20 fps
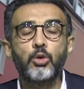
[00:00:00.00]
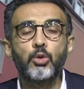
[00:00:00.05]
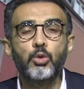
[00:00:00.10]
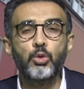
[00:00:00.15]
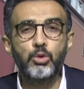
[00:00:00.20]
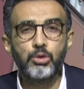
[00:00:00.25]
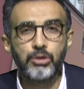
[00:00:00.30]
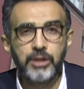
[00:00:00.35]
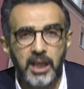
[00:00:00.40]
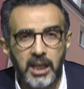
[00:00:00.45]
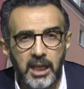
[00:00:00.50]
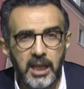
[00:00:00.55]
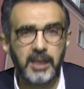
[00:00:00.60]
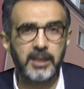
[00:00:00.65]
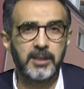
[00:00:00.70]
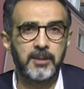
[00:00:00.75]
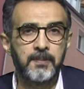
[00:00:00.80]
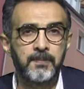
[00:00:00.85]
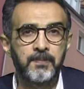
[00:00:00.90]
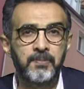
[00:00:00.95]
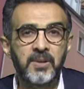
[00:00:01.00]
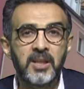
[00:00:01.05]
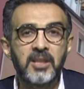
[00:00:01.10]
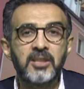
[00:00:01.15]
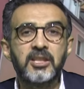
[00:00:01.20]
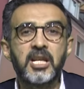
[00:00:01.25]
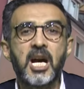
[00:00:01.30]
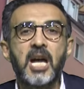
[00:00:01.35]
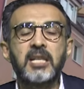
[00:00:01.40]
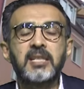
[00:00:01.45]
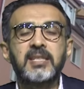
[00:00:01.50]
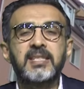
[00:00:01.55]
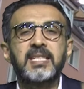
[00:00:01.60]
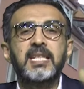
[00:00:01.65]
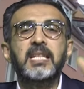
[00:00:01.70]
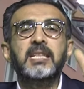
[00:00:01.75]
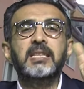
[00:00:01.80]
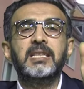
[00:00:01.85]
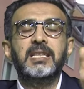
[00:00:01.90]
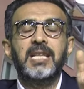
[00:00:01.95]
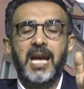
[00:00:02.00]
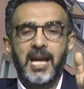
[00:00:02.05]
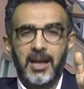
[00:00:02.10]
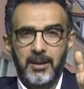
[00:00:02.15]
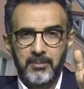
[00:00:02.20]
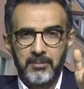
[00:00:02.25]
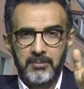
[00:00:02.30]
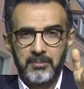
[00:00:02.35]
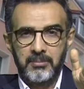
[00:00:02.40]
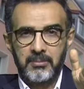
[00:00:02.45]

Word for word: Üstelik taksitle